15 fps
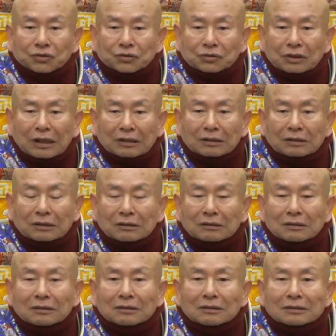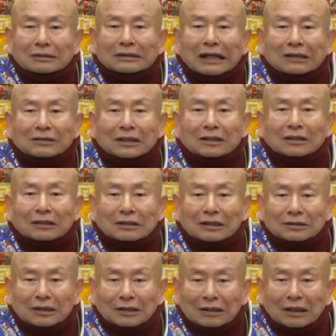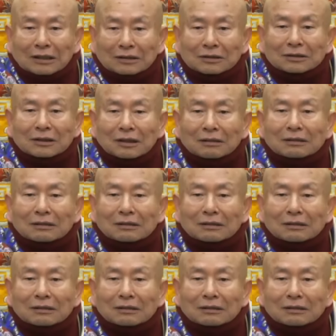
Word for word: 那个。拿起来给大家看一下，